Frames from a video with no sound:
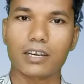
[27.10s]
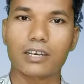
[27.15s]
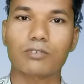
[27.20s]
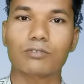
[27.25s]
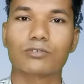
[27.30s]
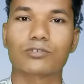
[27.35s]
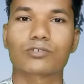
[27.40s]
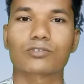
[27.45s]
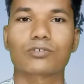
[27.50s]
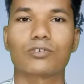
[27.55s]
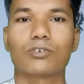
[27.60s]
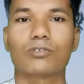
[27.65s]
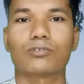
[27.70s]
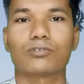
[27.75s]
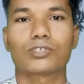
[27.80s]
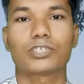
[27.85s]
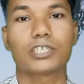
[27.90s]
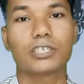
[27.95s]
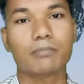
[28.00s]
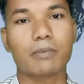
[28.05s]
अगर उसको
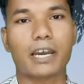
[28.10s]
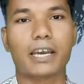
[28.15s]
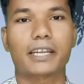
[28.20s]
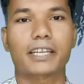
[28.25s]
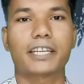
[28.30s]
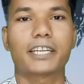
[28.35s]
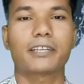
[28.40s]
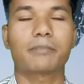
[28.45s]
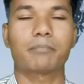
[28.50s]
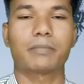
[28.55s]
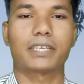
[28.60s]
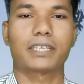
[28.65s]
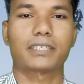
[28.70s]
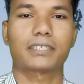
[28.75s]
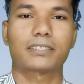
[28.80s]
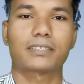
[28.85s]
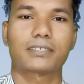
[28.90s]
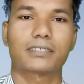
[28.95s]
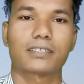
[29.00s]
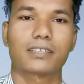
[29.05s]
उसी मार्केट में
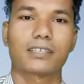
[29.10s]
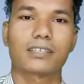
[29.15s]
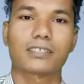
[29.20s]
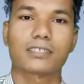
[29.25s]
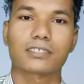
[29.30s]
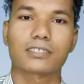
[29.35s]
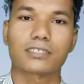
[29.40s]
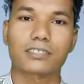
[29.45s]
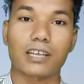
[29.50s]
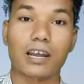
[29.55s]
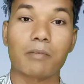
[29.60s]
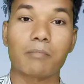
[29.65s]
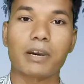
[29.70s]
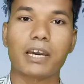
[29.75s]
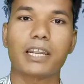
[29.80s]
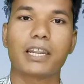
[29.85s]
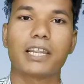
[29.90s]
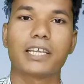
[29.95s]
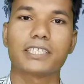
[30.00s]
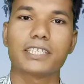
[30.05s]

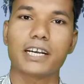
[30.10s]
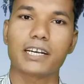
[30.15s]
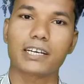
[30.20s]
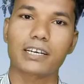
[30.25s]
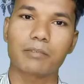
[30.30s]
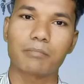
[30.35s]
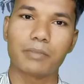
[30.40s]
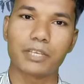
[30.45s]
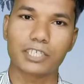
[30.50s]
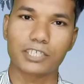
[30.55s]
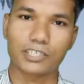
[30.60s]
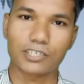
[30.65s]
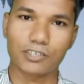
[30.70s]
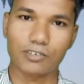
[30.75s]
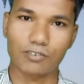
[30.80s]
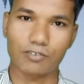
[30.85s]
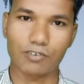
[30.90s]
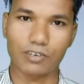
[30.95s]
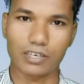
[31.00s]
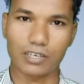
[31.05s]
सामान ले जाकर
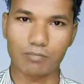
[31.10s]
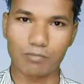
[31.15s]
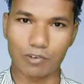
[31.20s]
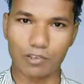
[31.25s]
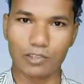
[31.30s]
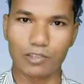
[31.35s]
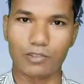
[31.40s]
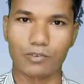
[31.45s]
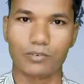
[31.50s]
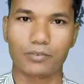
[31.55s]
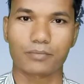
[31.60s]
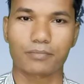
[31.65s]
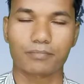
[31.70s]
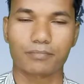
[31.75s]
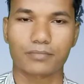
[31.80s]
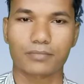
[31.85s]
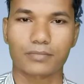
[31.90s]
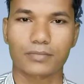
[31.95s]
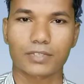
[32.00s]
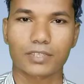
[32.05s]
बेचने को अगर बोल दो
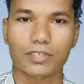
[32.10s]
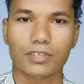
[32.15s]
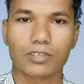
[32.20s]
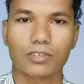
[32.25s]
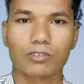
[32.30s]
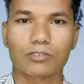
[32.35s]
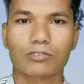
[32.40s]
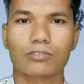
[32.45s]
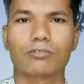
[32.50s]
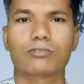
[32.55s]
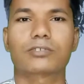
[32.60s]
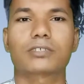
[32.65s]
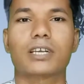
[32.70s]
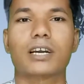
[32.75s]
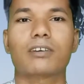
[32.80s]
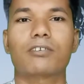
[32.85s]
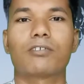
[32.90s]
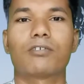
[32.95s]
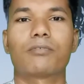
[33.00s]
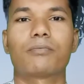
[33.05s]
तो
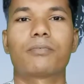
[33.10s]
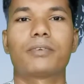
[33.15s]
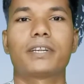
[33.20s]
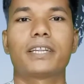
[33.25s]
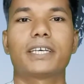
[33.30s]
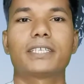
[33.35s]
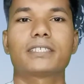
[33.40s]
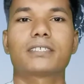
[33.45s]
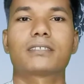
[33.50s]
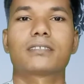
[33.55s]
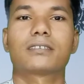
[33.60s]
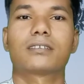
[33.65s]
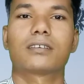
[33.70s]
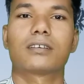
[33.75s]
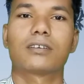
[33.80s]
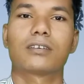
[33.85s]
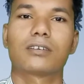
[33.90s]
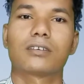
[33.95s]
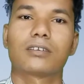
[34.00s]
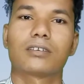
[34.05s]
उसका कॉन्फिडेंस
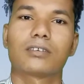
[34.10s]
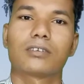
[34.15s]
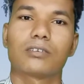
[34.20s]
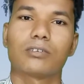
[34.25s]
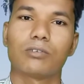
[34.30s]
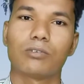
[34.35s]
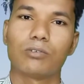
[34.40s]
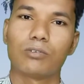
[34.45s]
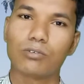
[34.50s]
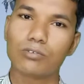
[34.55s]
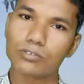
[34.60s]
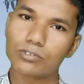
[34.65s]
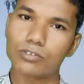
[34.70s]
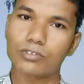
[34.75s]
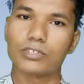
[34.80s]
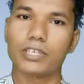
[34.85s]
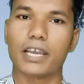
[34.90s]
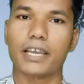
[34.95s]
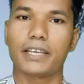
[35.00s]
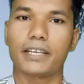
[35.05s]

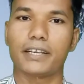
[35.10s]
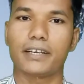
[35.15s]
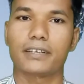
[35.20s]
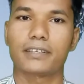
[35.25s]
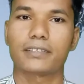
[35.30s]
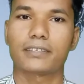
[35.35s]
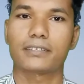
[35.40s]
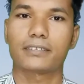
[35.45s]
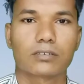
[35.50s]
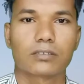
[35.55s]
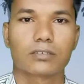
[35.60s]
लूज़ हो जाएगा